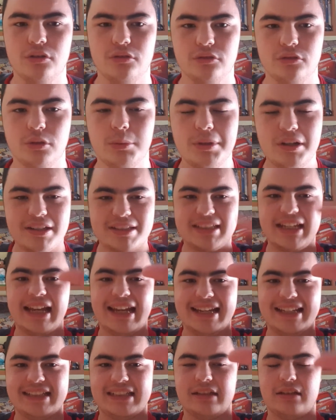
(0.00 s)
Número
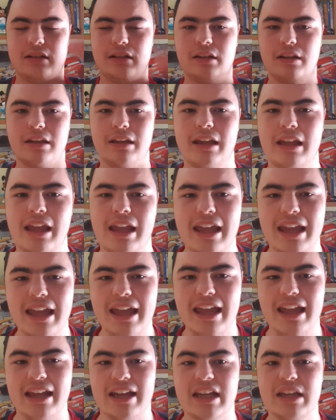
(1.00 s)
6.
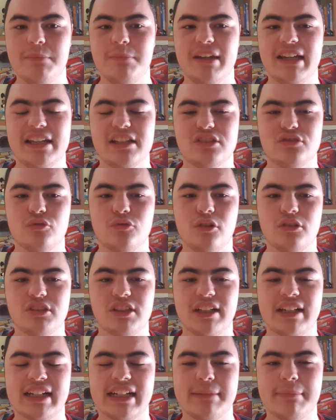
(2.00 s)
Heavenly Sword
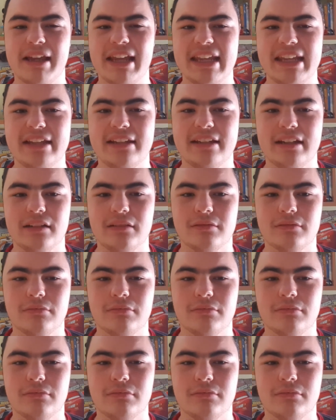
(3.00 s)
Remake.